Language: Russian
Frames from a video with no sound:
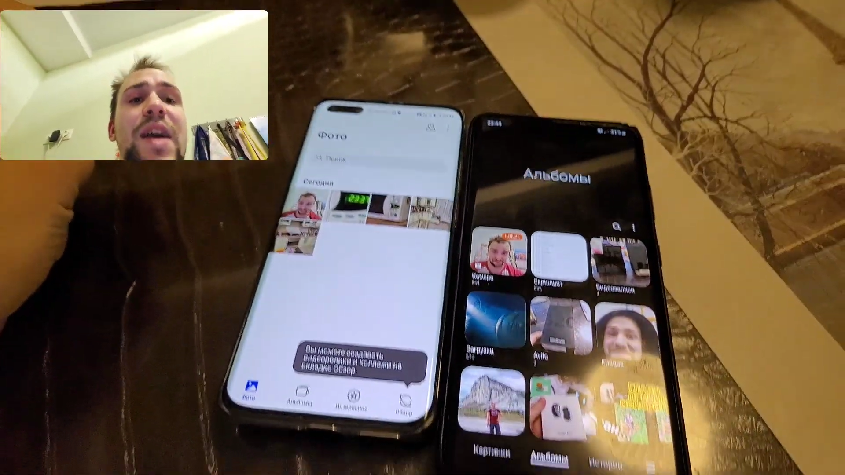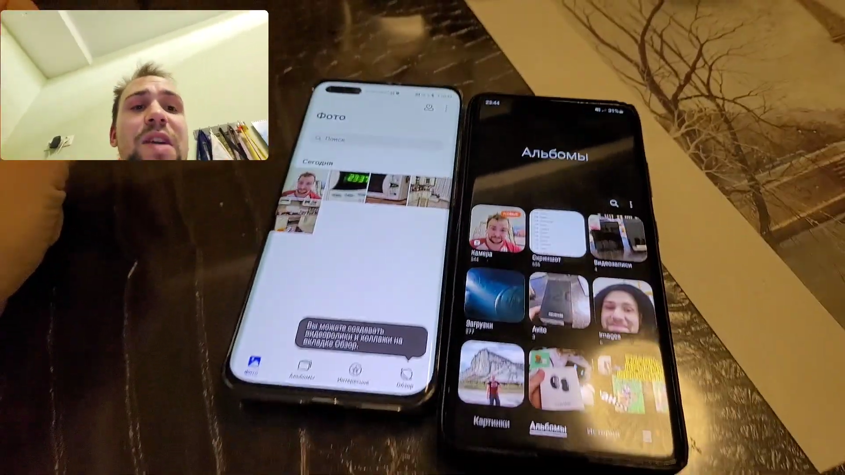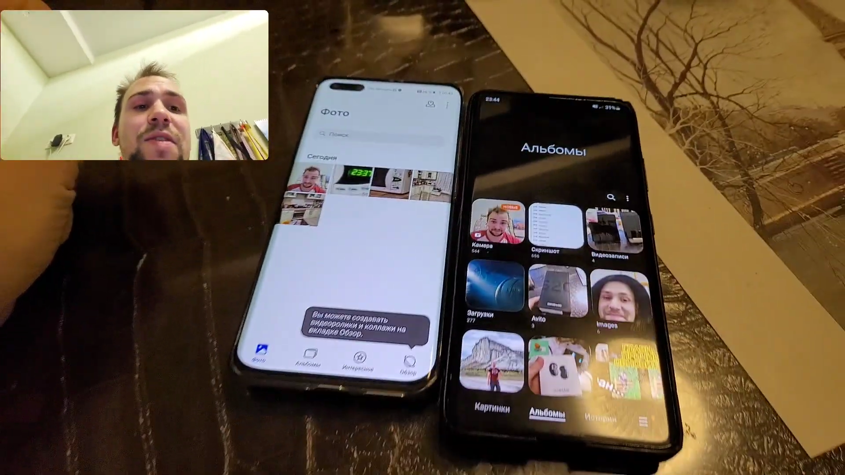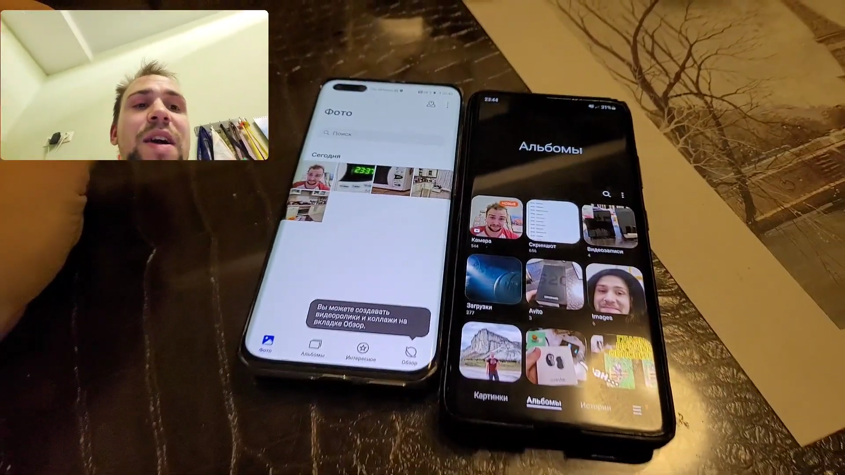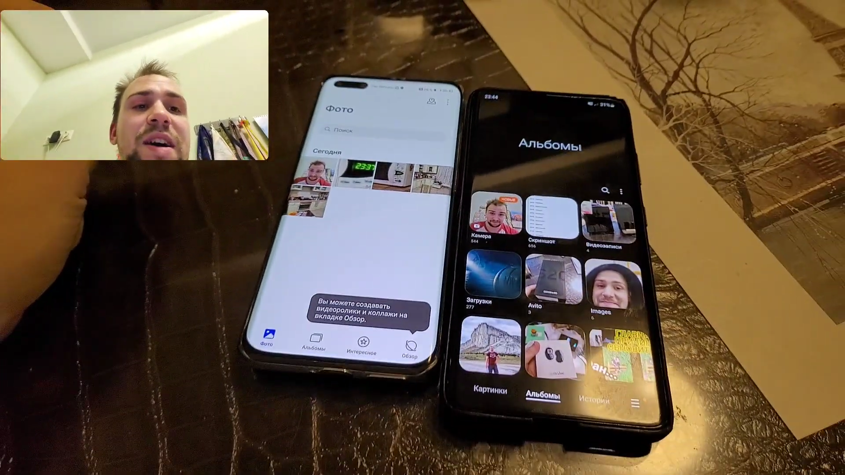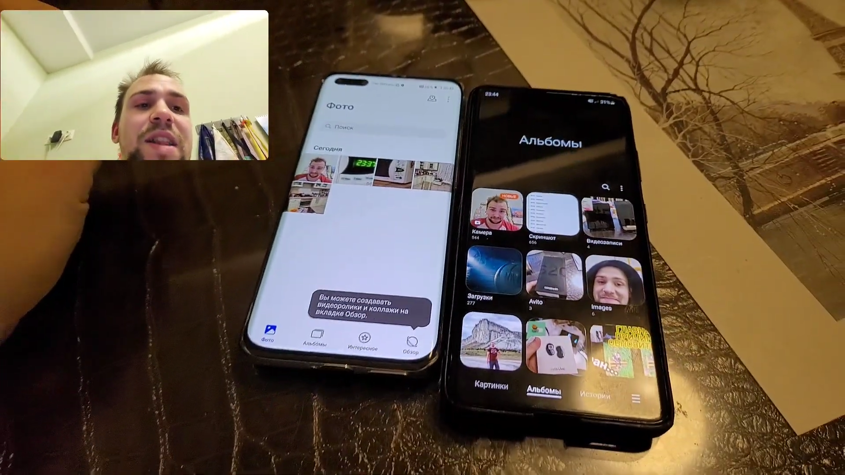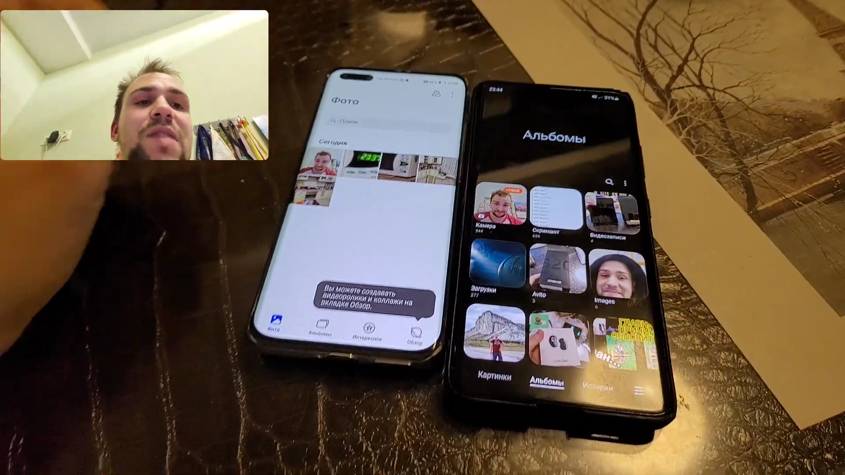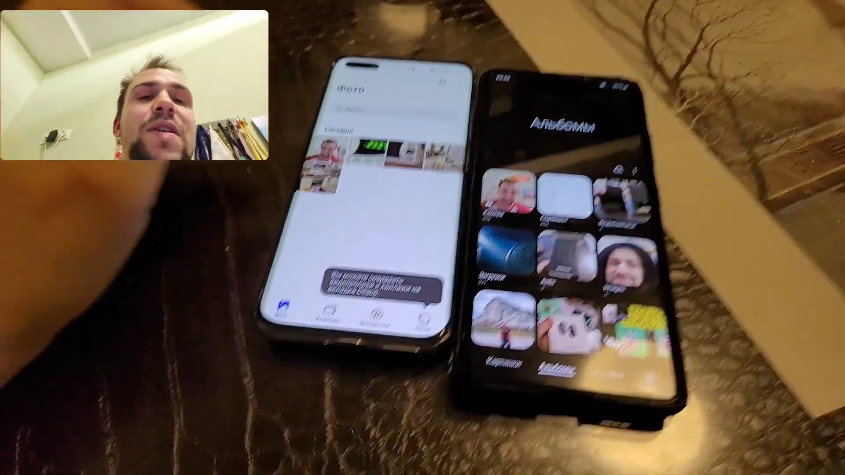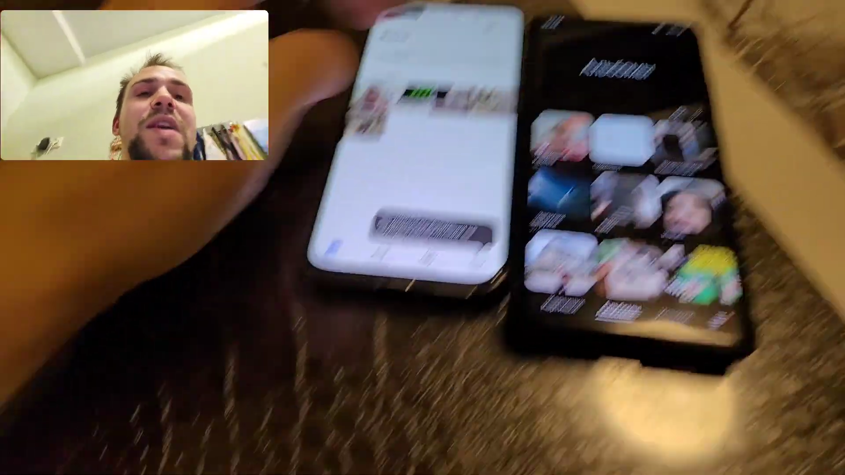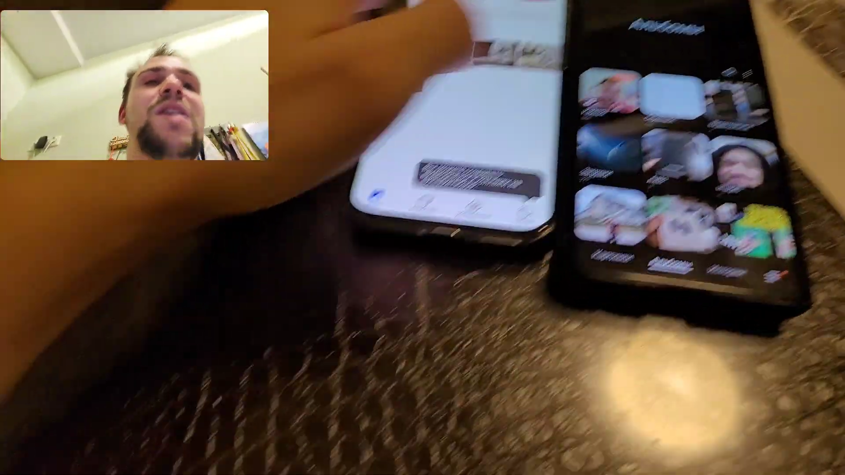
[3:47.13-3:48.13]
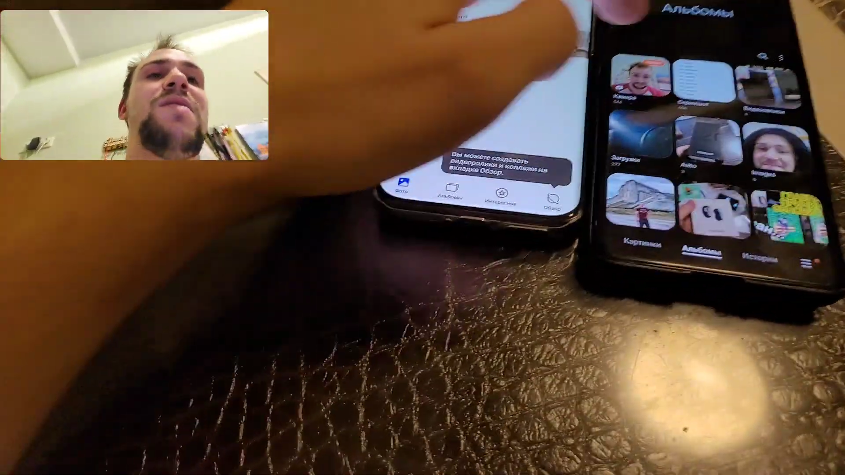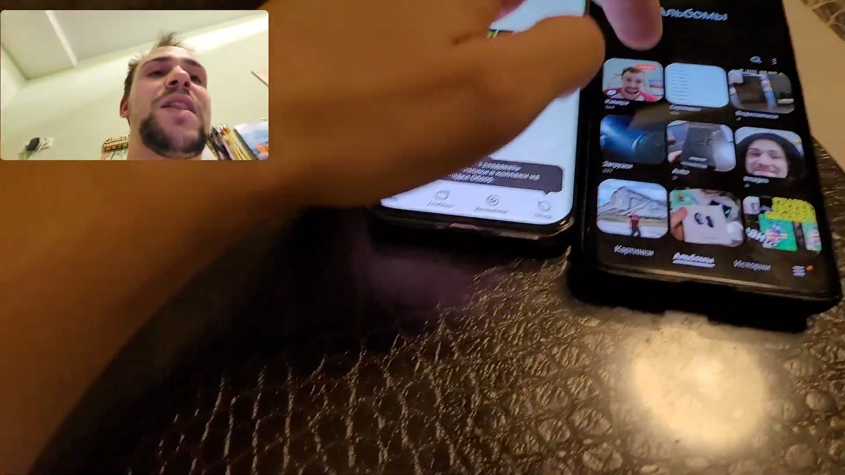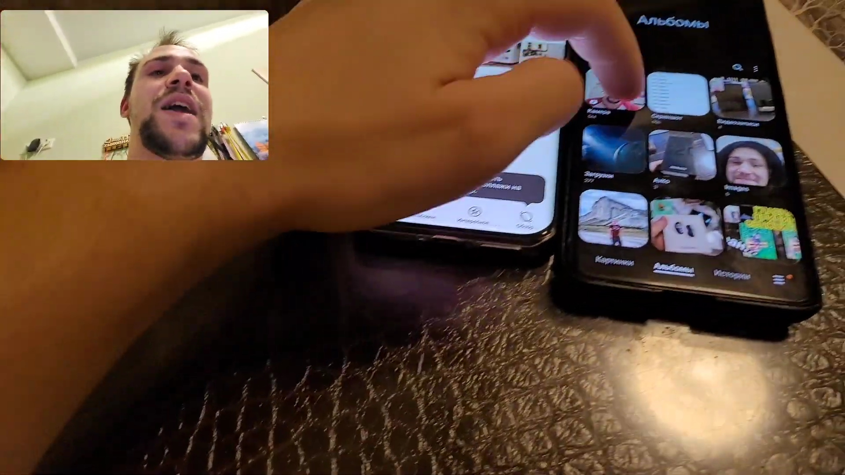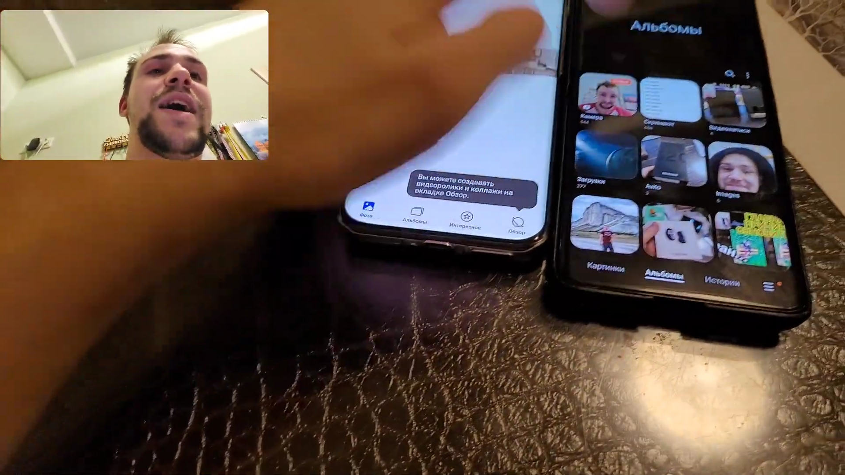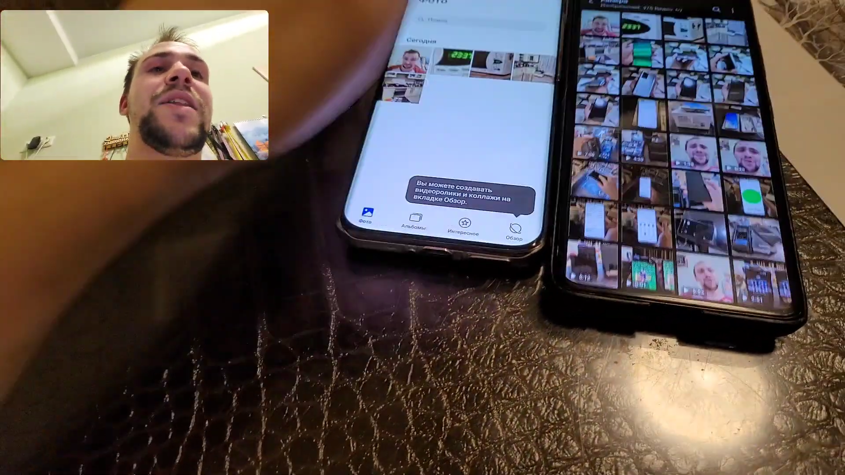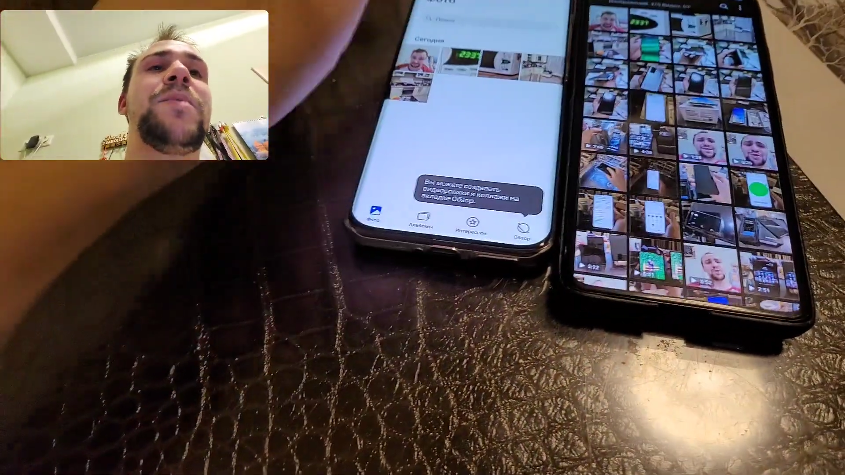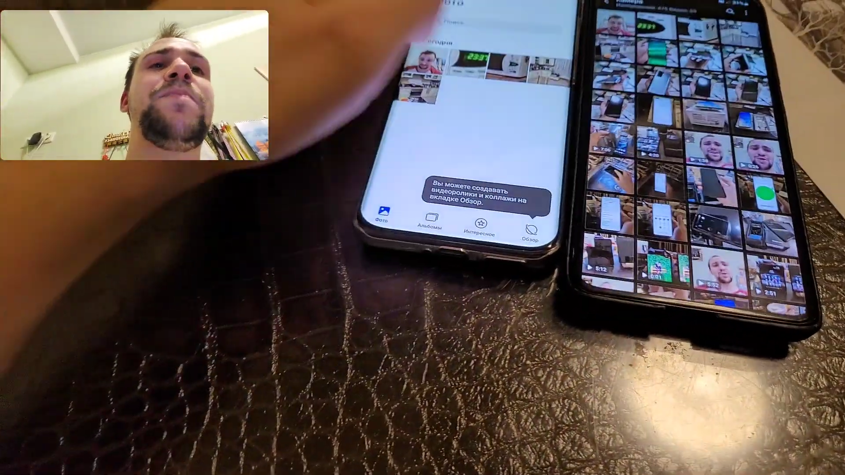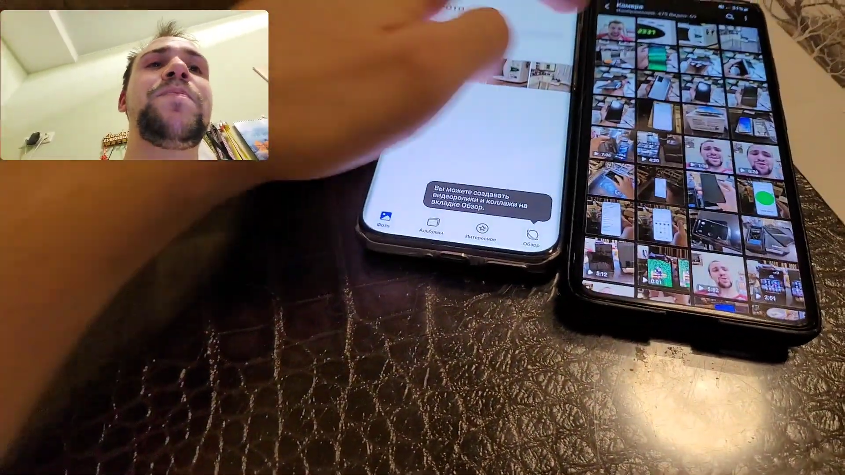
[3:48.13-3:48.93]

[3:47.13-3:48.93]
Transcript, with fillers: и в играх этого не хватает.